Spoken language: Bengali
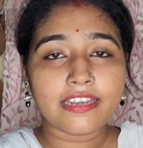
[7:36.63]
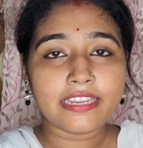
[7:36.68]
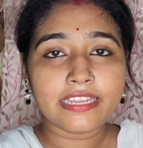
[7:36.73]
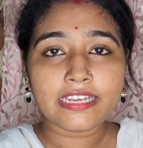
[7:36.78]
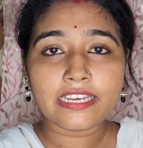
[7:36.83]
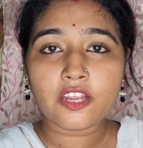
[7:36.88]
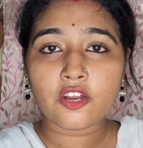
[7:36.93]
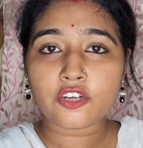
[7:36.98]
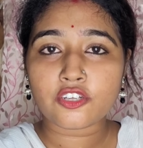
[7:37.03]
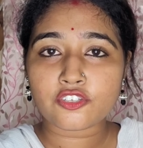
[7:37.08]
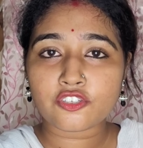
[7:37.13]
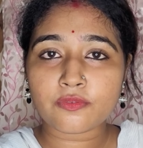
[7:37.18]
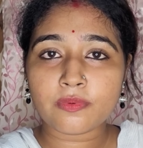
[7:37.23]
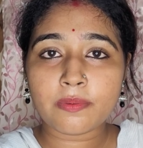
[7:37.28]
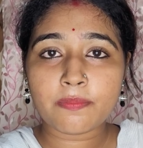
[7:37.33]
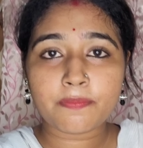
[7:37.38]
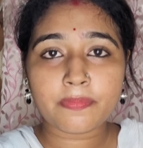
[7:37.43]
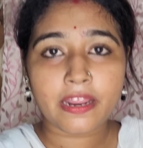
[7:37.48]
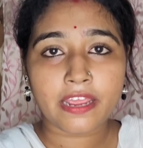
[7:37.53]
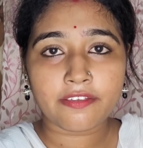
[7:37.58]
লিখলে অনেক
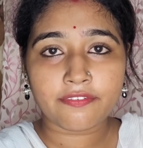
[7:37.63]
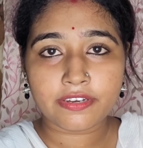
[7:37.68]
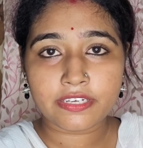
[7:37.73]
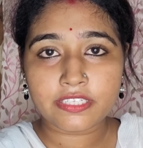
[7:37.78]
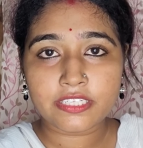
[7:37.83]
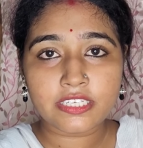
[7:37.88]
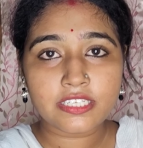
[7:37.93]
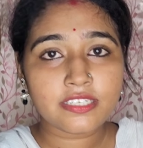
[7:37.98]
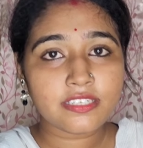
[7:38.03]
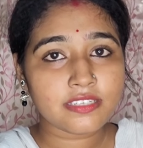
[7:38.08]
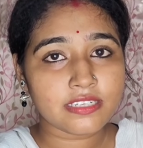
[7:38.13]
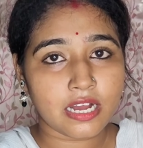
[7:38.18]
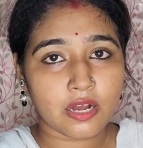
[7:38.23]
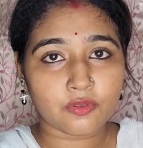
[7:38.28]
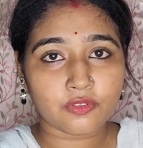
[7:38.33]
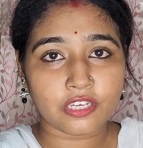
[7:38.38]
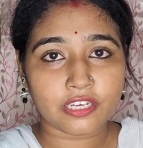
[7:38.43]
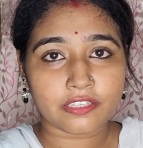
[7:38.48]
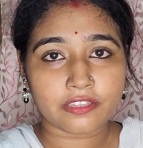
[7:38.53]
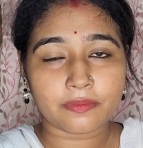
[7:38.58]
সময় প্রাইভেট জিনিস
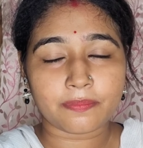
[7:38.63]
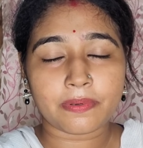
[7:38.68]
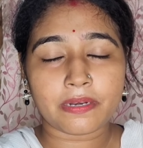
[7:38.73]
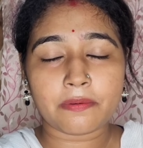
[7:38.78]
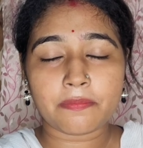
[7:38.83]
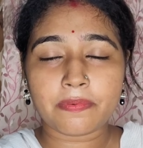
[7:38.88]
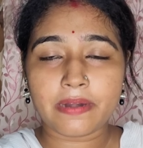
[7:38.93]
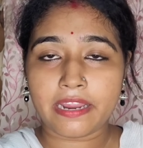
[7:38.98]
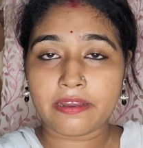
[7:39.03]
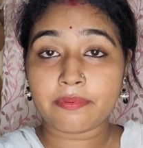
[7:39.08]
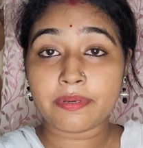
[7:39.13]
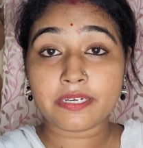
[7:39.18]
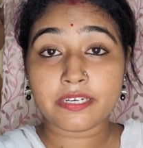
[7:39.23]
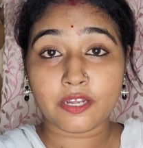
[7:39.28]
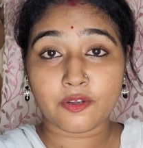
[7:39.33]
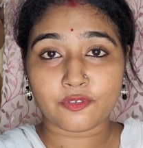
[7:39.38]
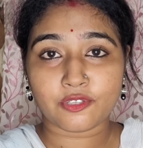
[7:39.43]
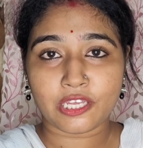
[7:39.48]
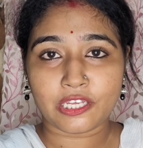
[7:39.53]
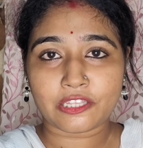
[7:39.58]
নাও থাকতে পারে প্রাইভেট
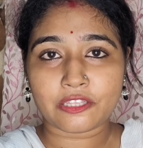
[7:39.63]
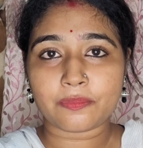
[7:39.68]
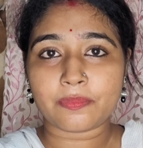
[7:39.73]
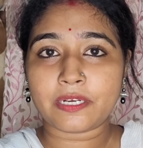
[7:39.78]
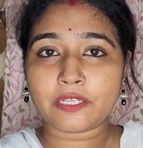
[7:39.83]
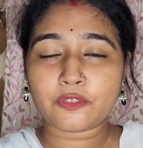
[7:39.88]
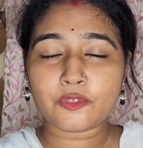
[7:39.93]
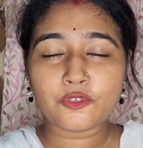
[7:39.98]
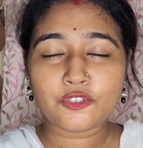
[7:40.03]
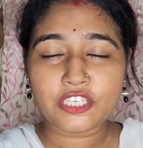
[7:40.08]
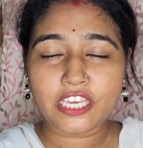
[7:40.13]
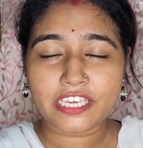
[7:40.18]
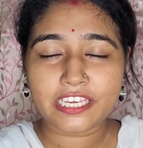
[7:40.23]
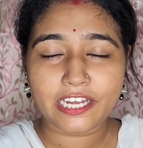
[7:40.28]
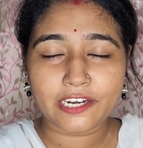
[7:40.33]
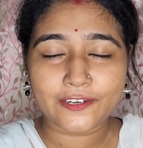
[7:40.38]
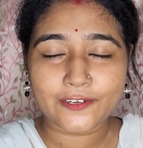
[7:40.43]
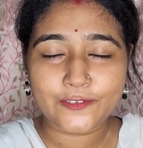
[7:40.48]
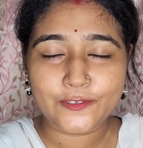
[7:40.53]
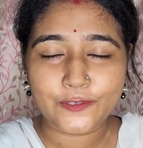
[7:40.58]
নাও থাকতে পারে তো সেই
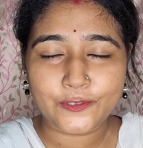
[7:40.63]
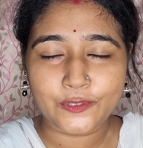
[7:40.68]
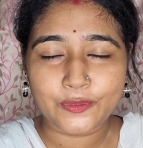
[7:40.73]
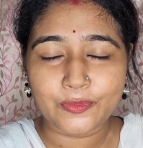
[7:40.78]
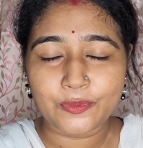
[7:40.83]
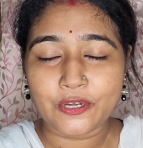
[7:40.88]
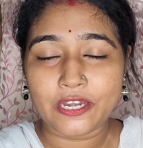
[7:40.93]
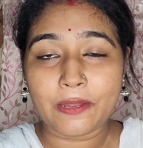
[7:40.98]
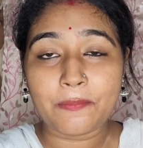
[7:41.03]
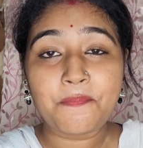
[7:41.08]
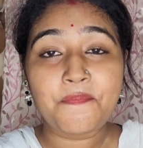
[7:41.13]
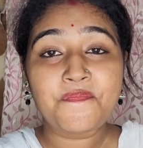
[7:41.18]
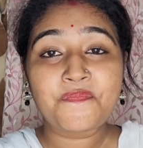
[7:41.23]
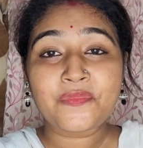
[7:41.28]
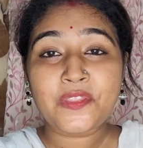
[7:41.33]
কারণের জন্য বললাম